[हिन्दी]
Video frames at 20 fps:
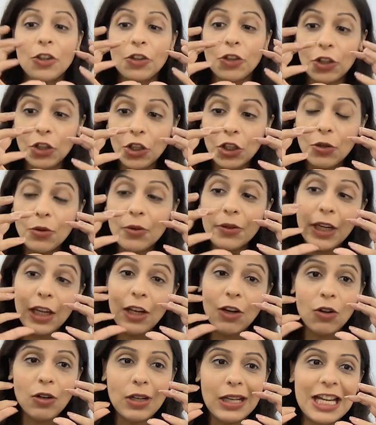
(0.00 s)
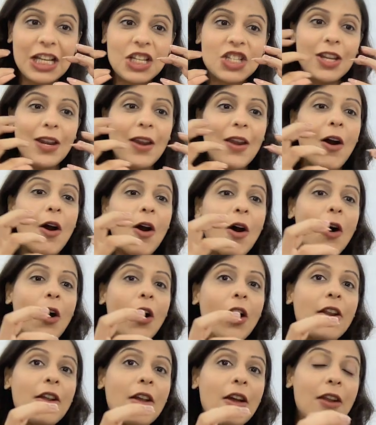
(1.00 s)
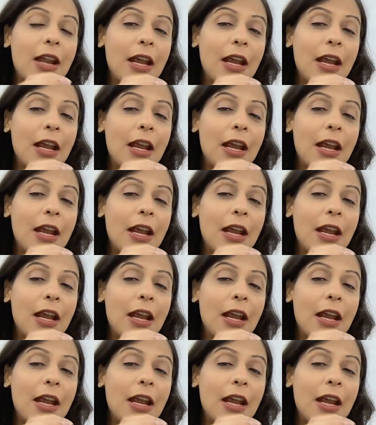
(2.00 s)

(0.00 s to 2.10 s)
तो क्योंकि रोटेशन और